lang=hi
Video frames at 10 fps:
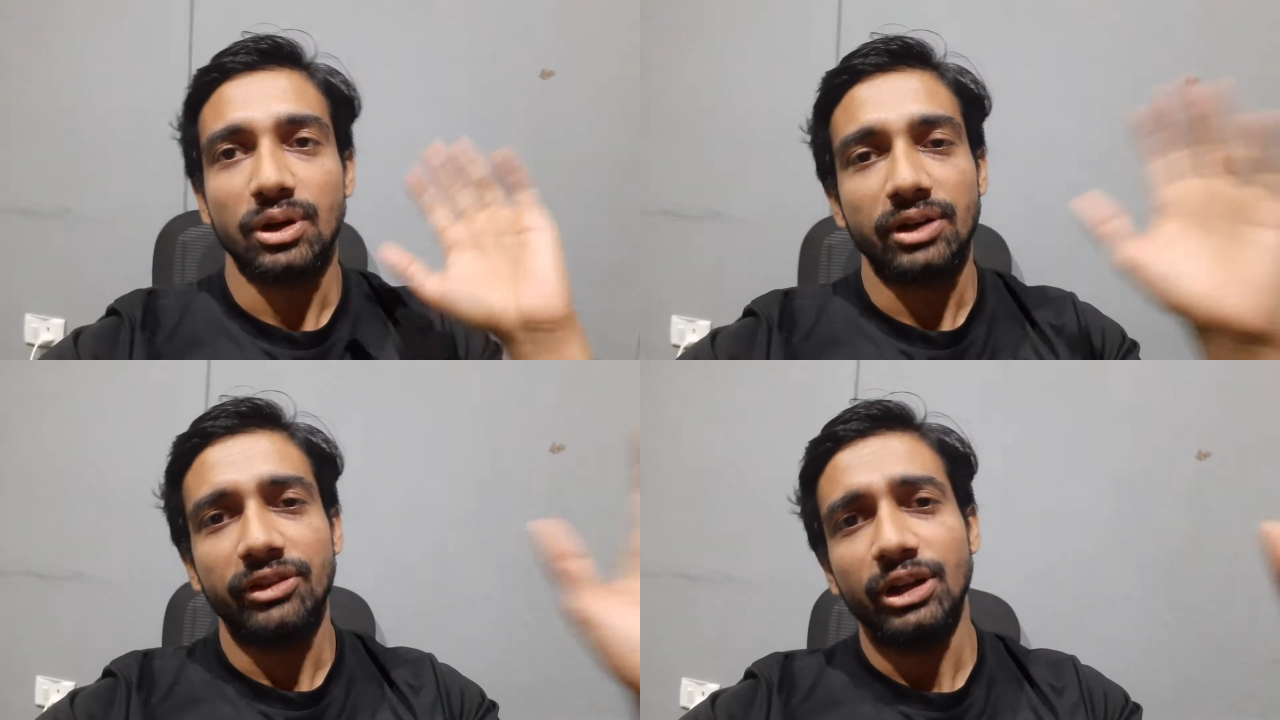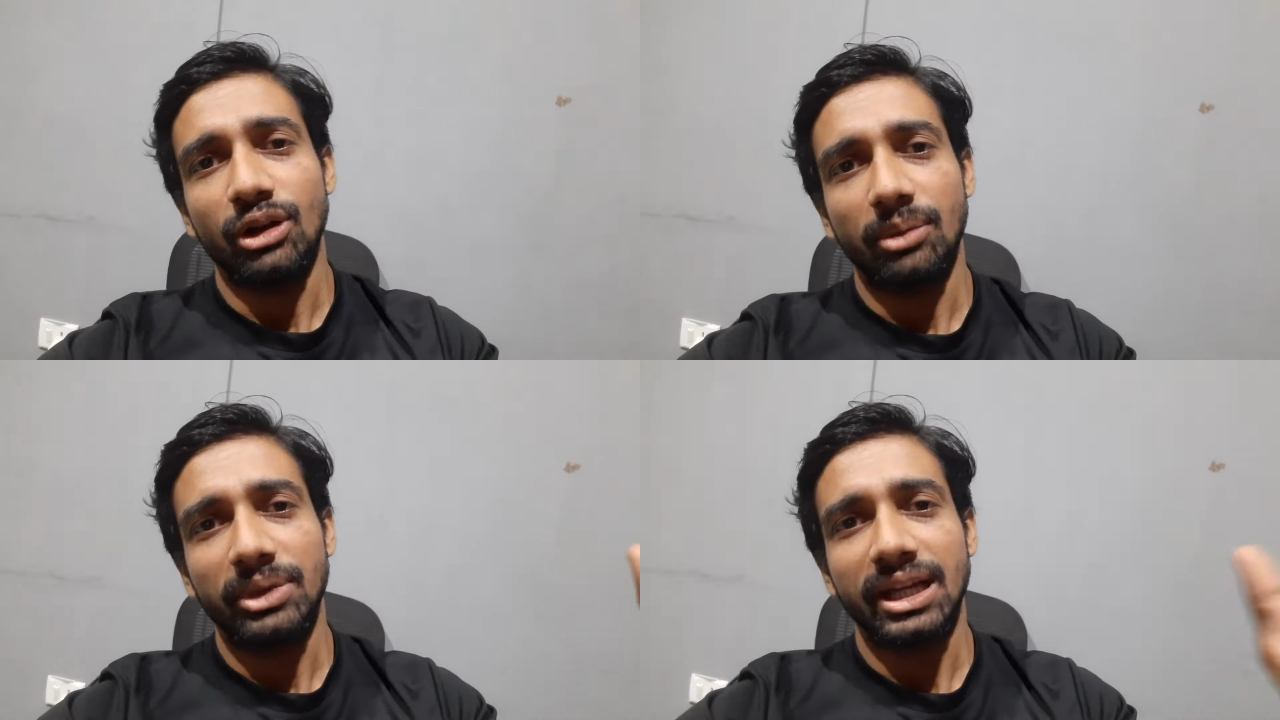so, अगर
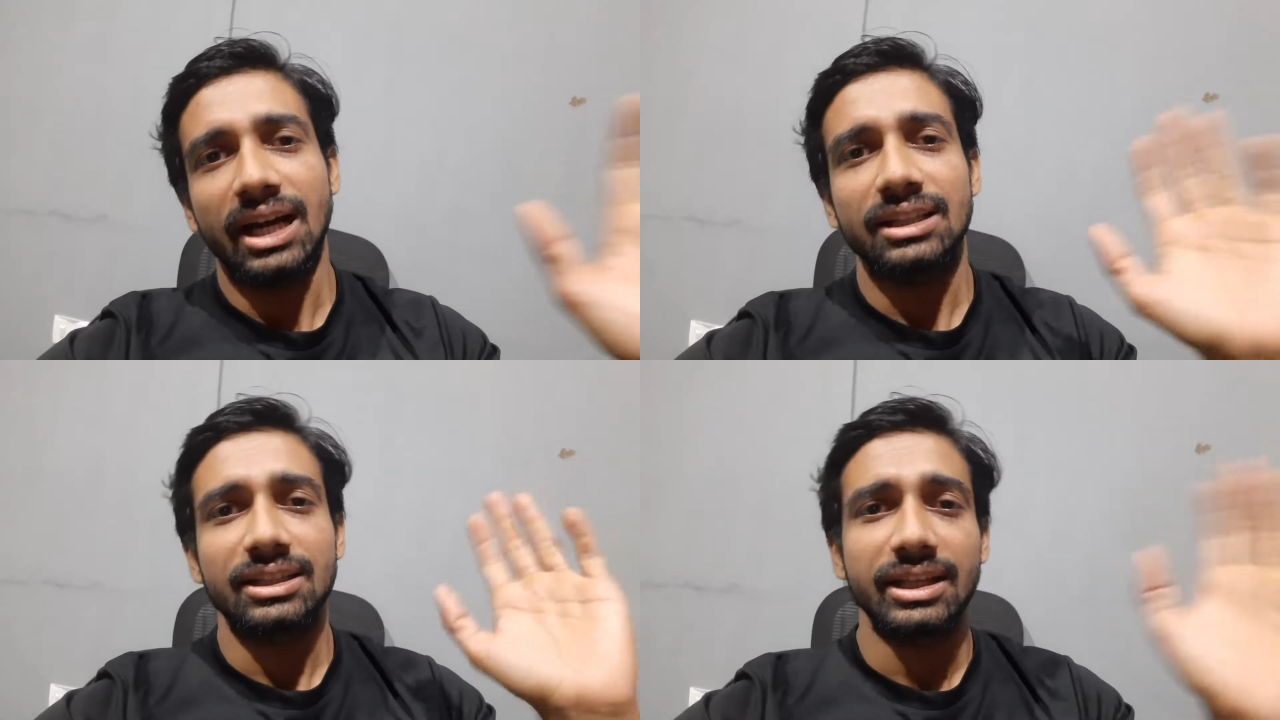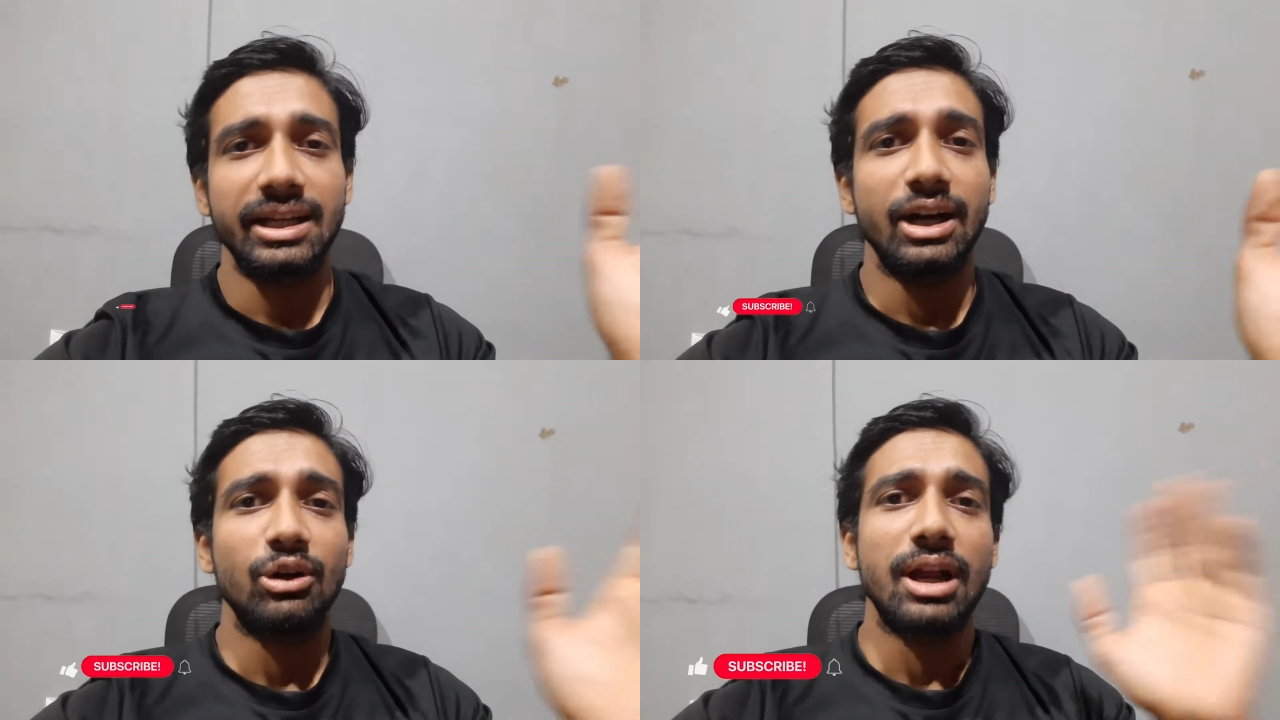वीडियो आपने यहाँ तक
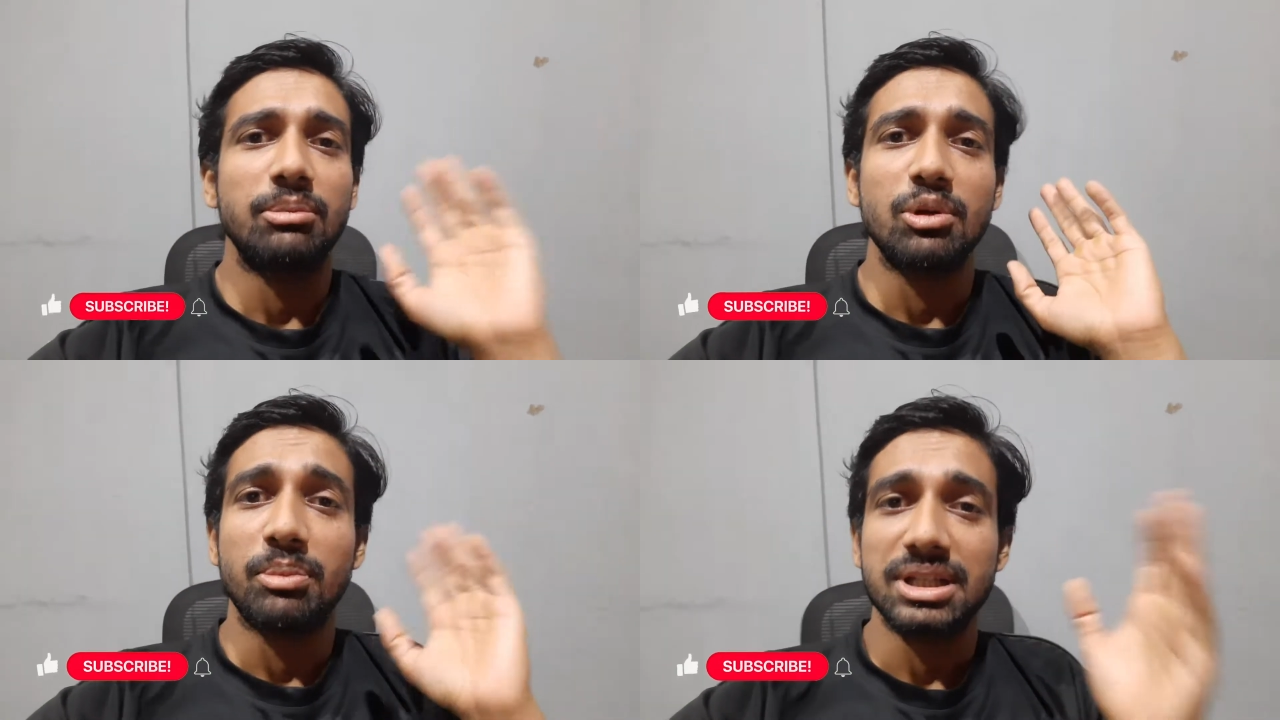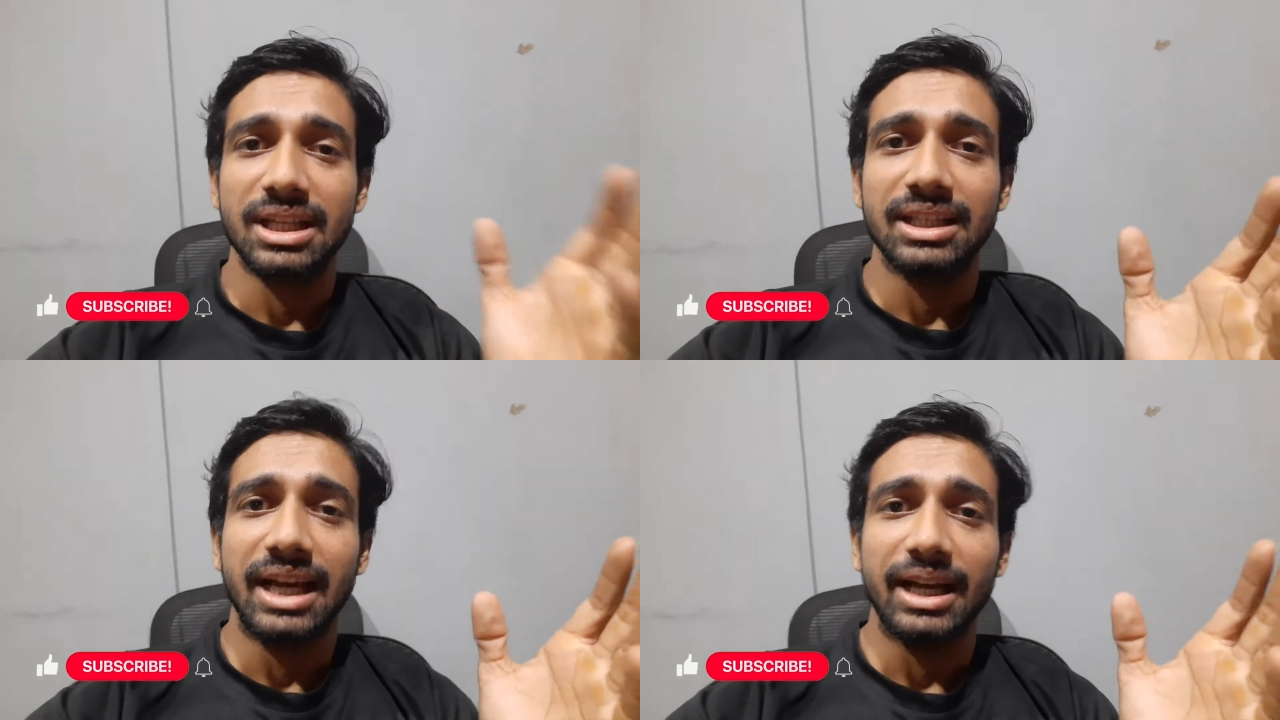देखा और आपको
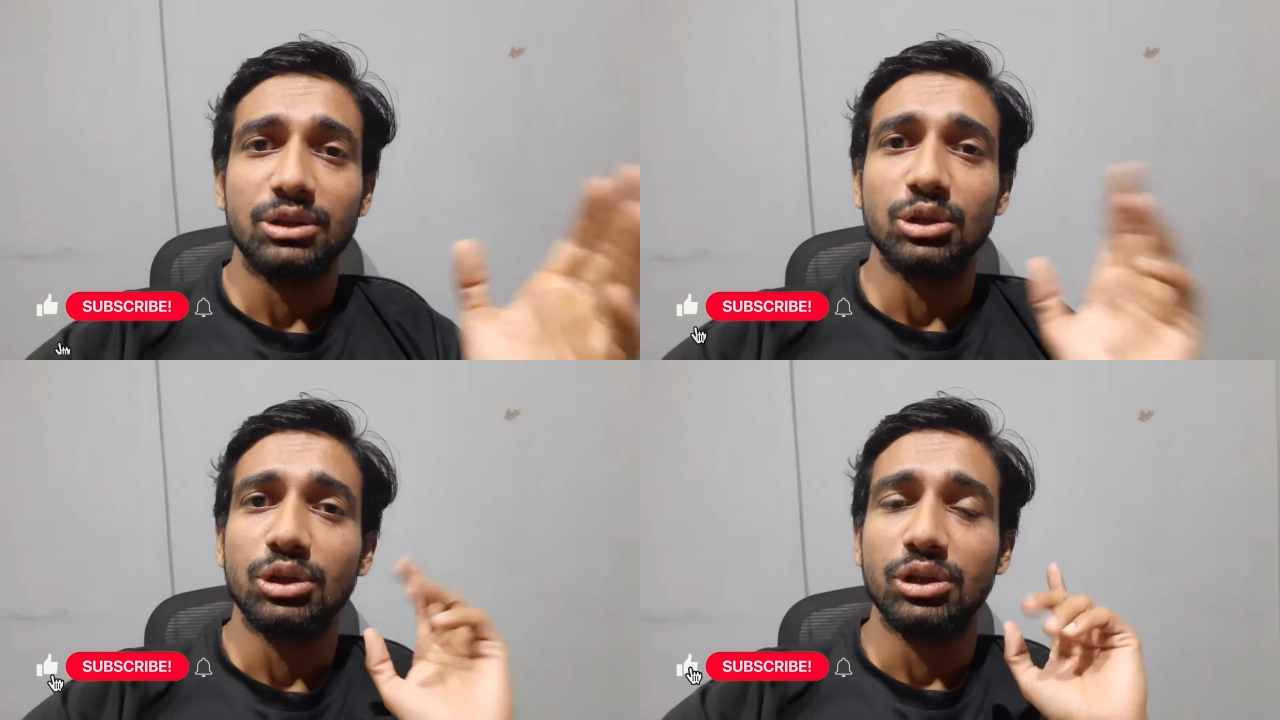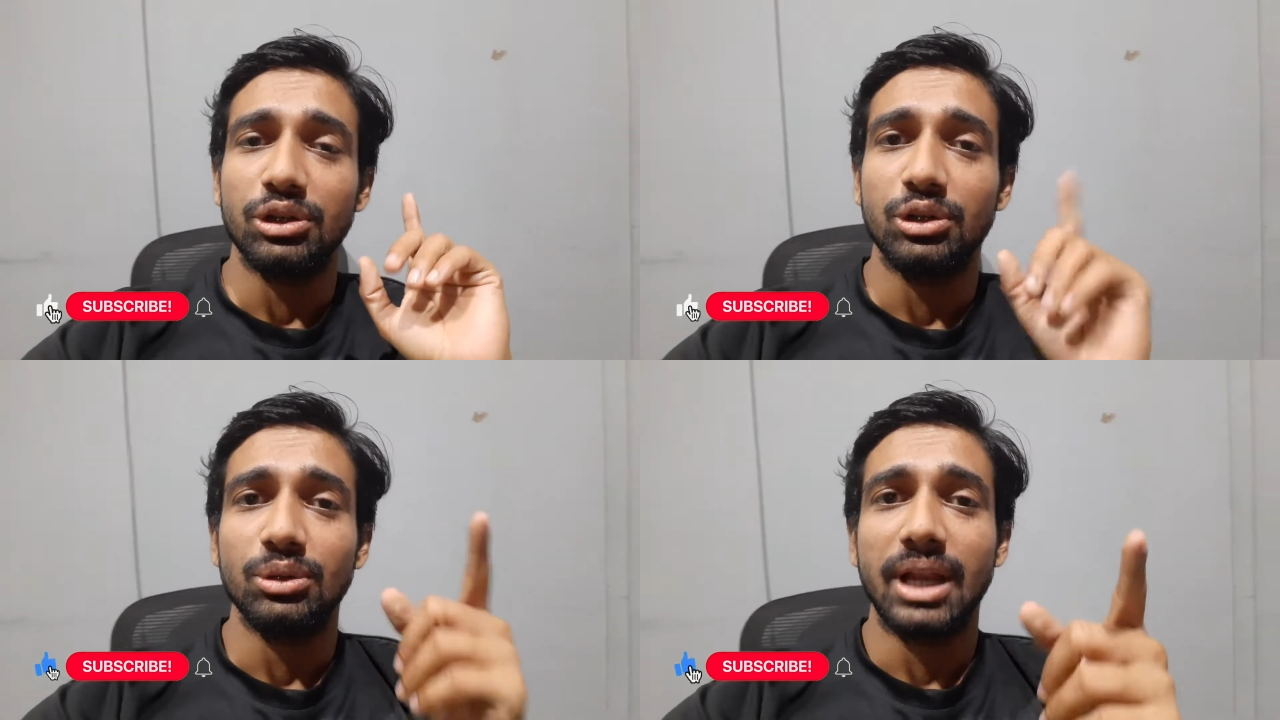पसंद आया तो
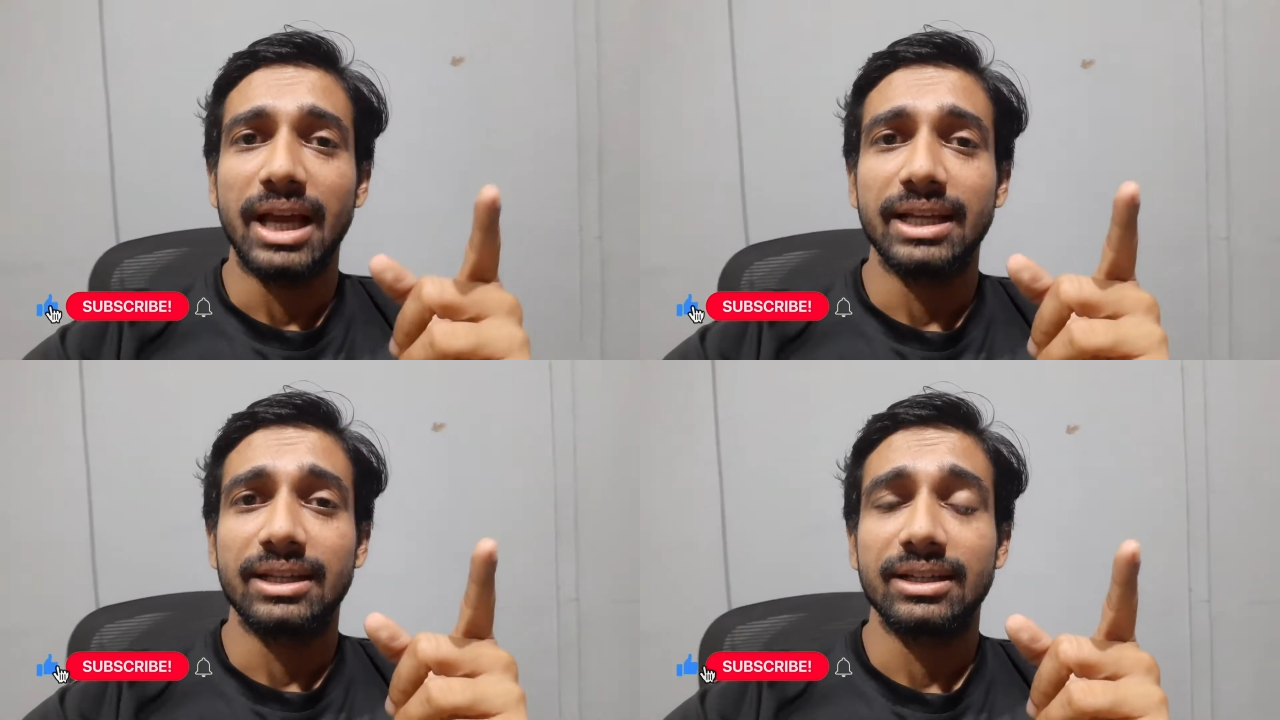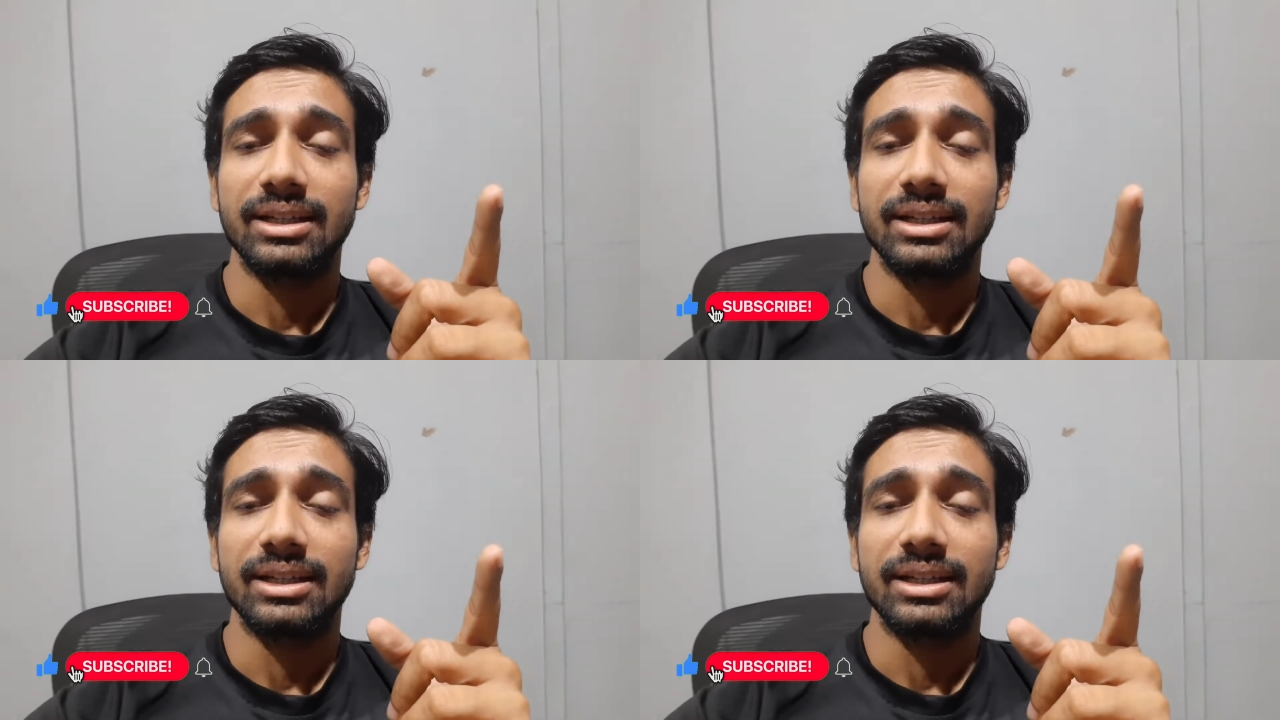डू लाइक